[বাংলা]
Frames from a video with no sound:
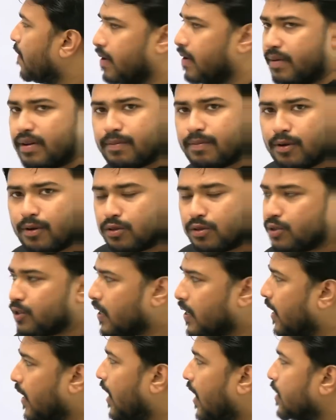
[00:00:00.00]
এবার বলো যে
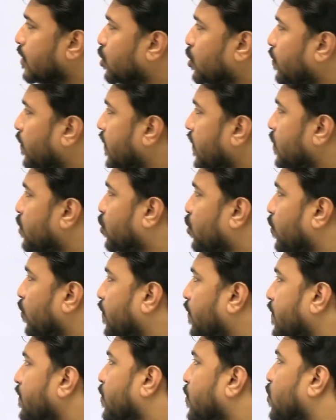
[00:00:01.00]
কার সময়
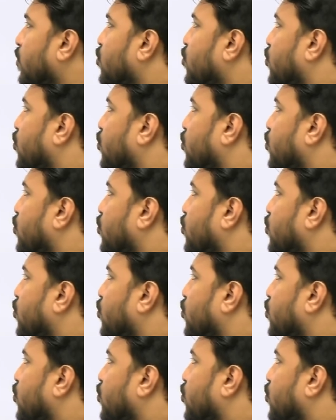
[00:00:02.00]
সুপ্রিম কোর্ট